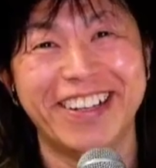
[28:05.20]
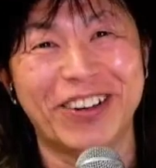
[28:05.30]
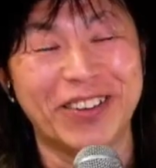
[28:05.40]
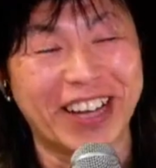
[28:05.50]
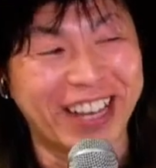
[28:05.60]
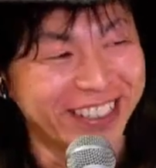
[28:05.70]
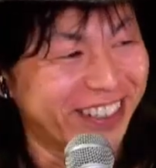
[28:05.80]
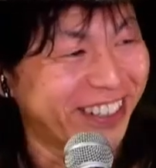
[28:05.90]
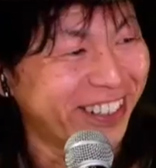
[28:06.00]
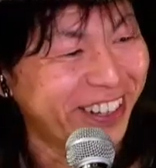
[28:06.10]
こんな感じで
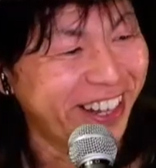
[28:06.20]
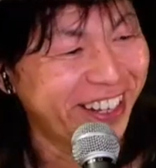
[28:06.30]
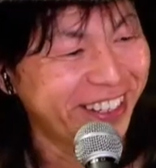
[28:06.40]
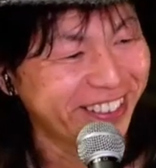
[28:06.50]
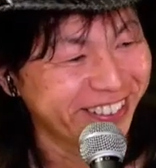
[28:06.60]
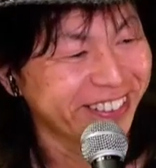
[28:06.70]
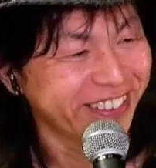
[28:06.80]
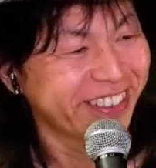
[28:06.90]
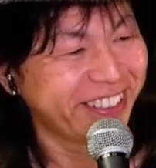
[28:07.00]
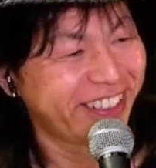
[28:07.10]
すけどね、
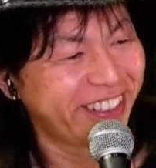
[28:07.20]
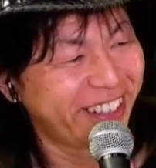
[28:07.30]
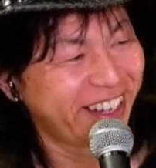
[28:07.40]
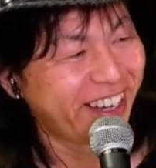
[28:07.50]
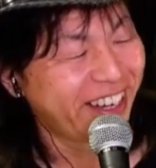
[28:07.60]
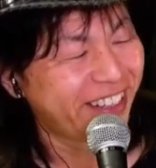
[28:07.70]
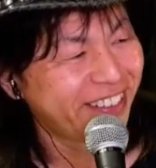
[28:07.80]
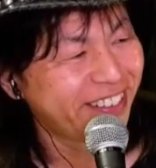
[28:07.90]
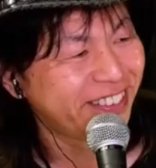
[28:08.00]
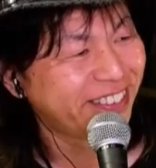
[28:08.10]

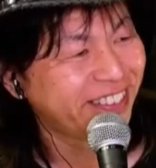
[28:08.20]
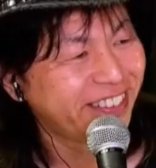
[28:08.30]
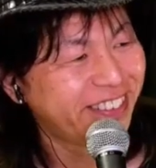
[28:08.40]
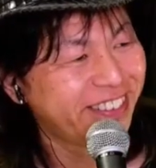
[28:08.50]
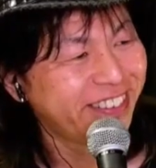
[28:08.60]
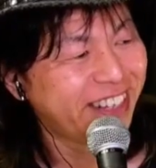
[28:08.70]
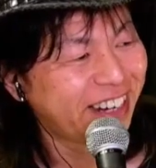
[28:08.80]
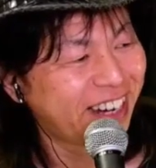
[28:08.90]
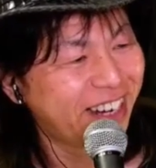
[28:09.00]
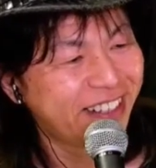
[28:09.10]
えー、なん
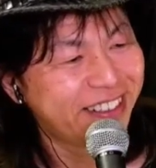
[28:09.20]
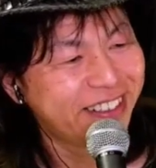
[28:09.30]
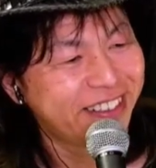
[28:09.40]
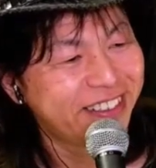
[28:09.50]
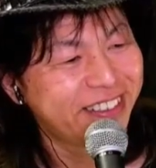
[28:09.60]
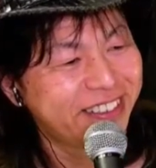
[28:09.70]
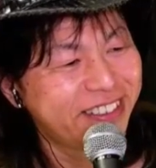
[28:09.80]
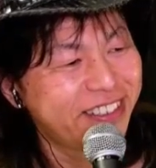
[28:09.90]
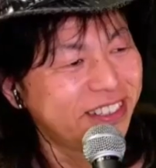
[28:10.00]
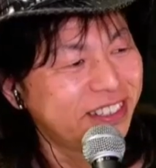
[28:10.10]
か
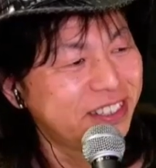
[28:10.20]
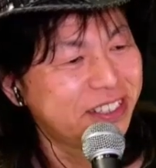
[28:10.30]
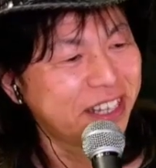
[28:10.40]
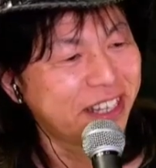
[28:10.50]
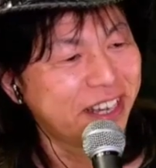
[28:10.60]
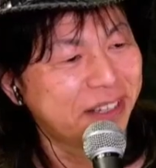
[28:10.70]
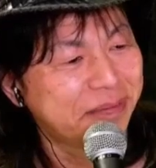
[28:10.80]
人生で